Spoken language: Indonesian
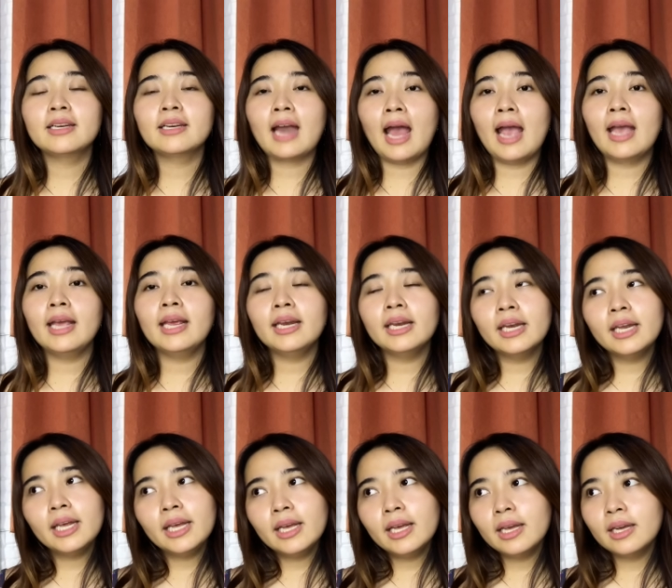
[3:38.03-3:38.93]
Nah,
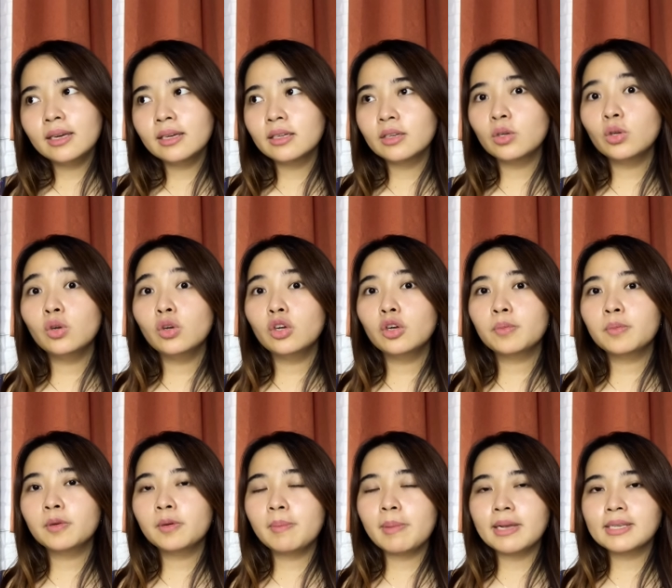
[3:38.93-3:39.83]
ini lulur
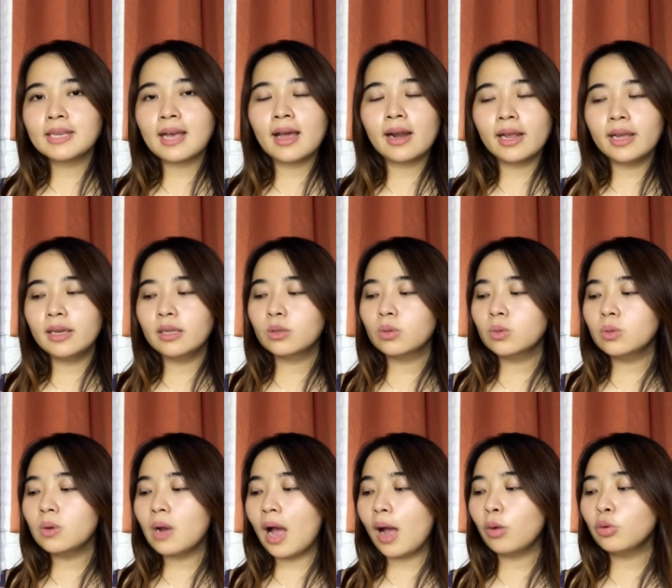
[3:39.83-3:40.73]
purbasari itu
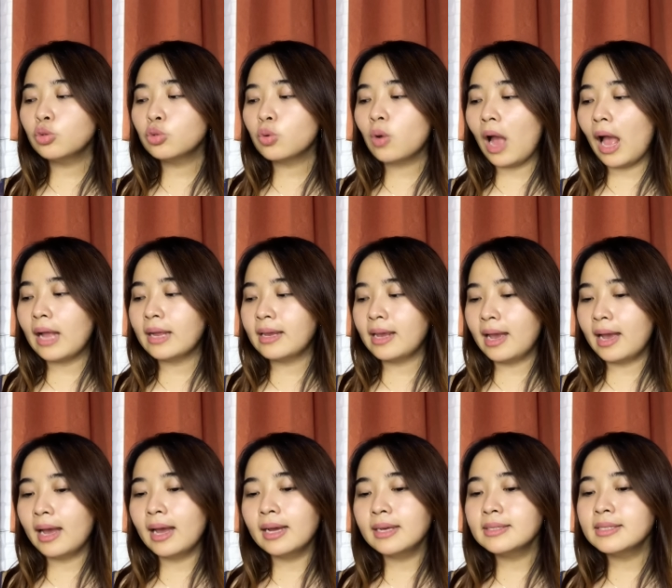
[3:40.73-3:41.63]
aku
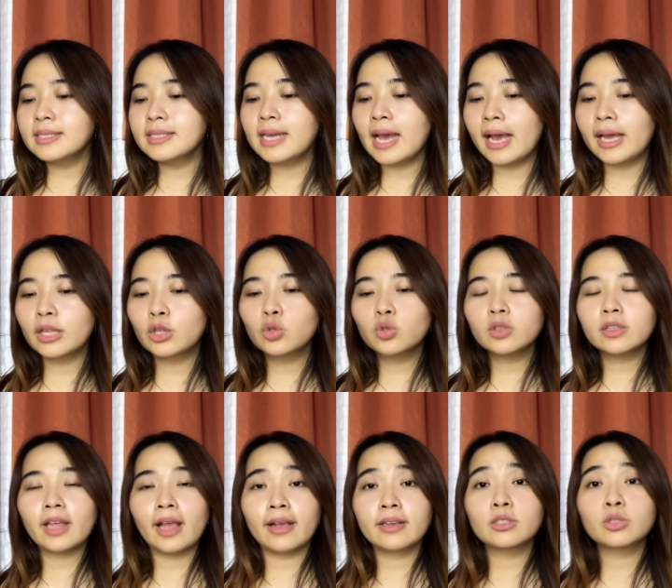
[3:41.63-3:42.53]
sukanya dia itu
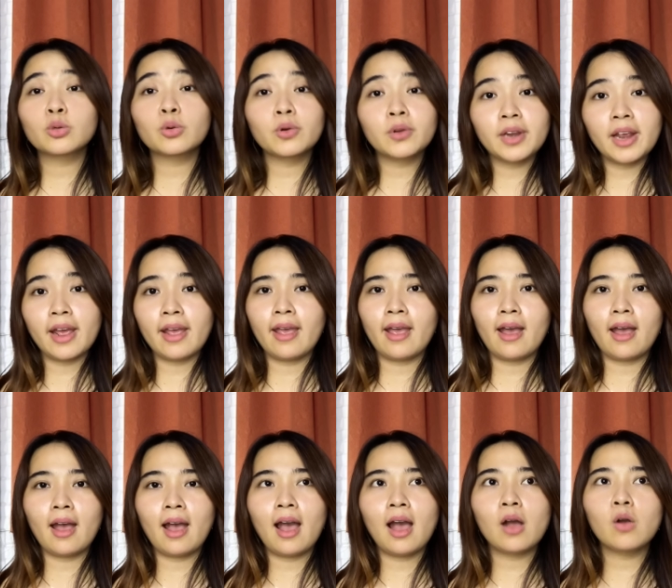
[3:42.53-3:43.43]
teksturnya ya.
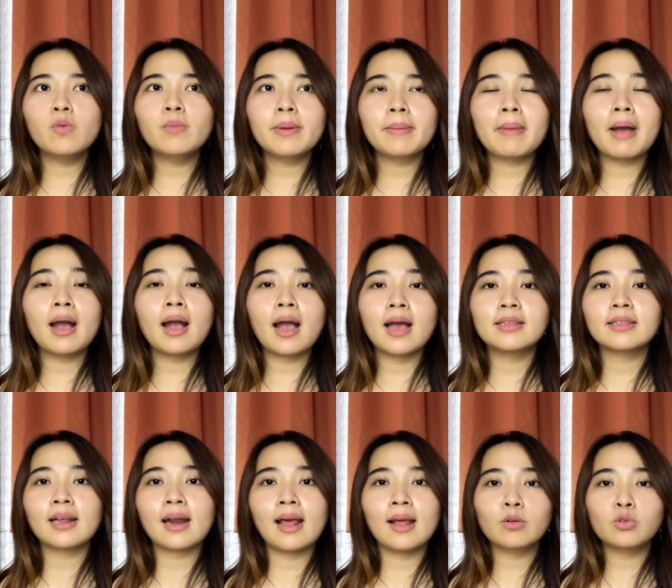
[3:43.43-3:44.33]
Aku memang nggak
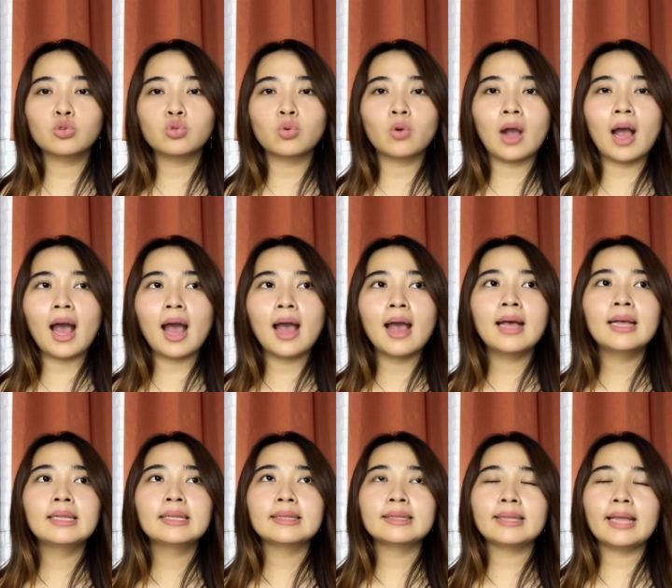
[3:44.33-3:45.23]
terlalu suka
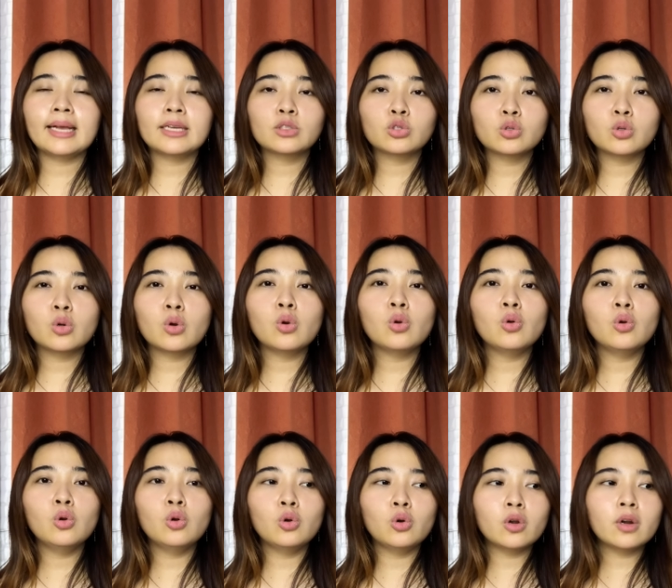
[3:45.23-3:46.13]
tekstur
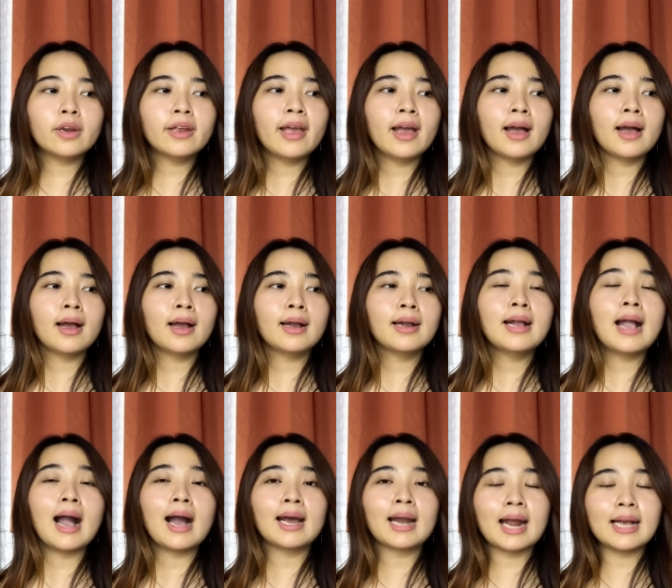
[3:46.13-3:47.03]
lulur yang
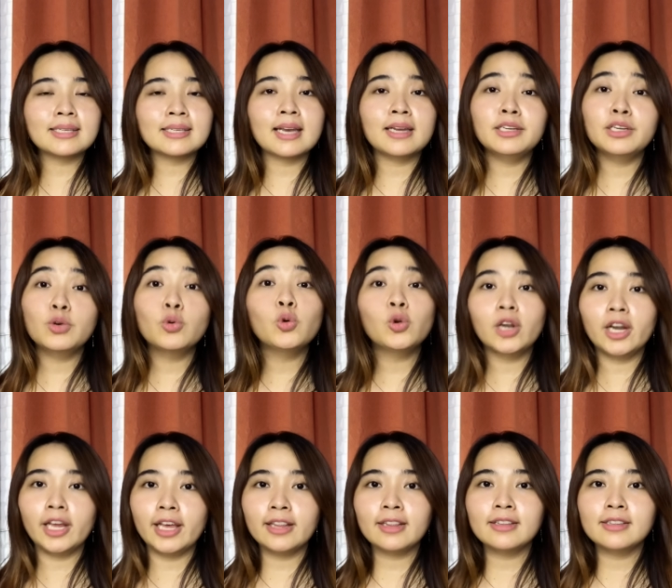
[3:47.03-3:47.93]
nggak kerasa di
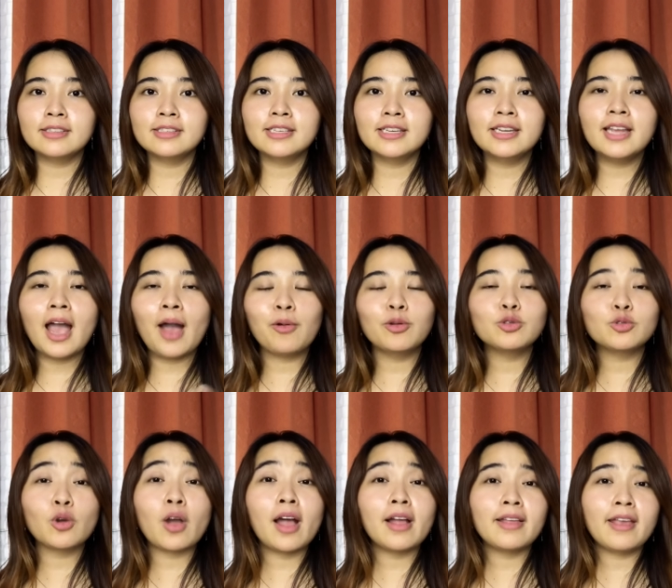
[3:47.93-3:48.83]
kulit. Jadi aku
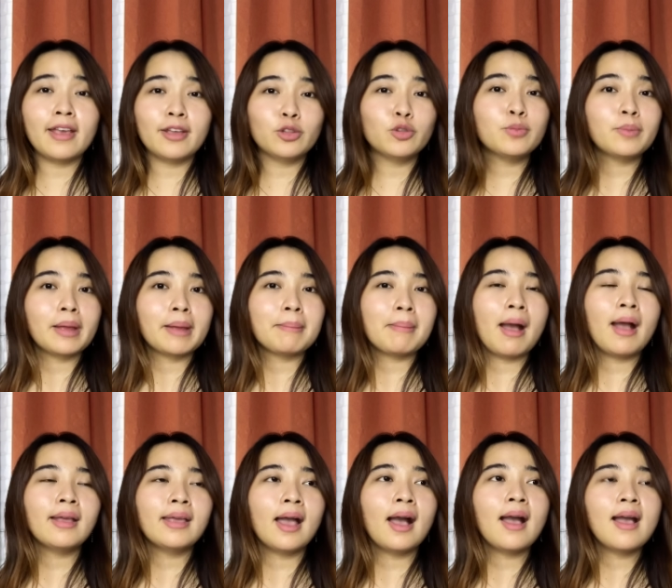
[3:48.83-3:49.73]
sukanya itu
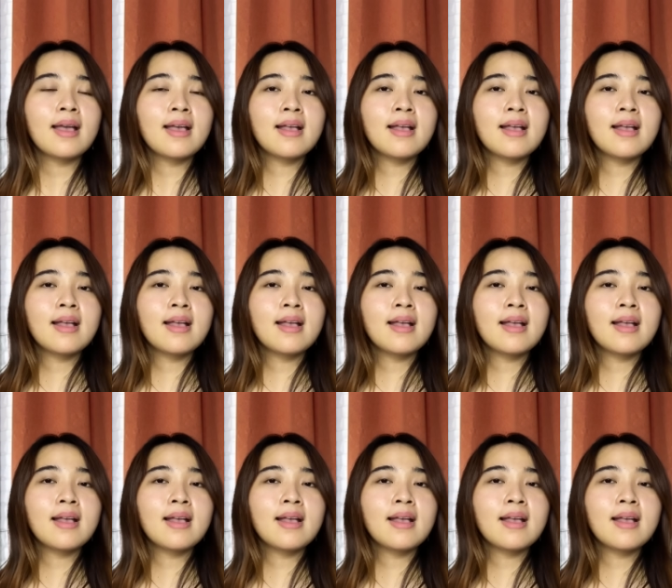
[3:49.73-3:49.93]
memang yang